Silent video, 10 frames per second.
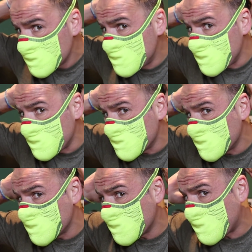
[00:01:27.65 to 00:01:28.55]
de
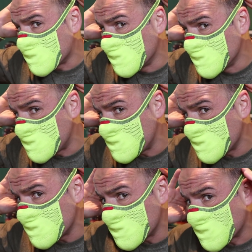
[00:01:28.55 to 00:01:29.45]

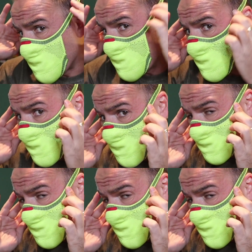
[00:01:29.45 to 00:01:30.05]
ajuste só aqui